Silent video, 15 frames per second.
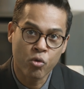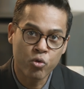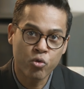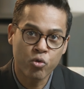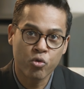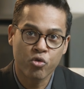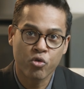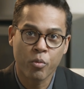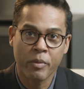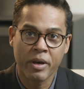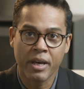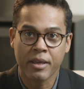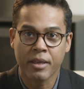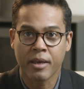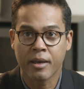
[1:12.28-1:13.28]
autour du
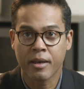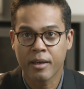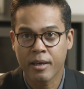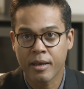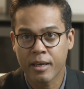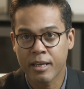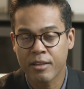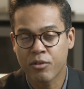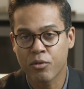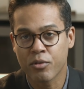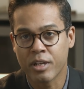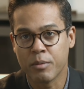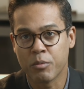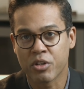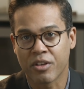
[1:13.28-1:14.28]
sommeil et de son
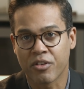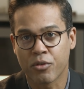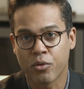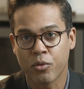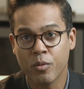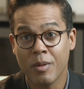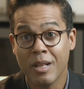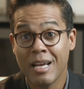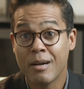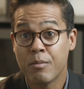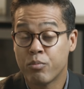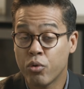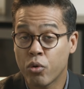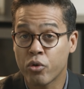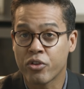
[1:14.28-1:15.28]
alimentation.
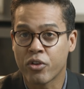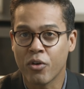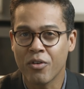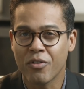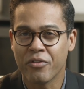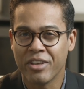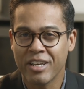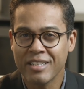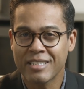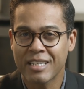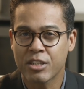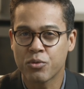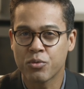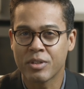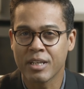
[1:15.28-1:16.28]
Pour autant, viennent
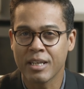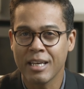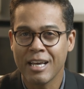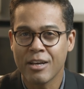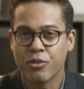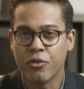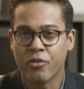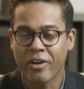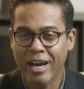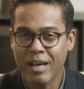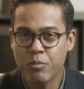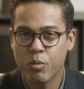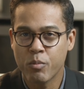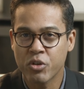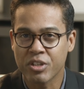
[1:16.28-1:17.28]
s'ajouter de
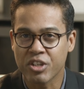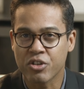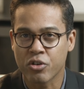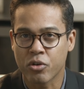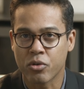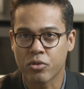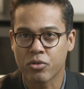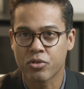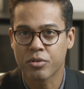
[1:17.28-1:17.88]
vrais moments d'échange.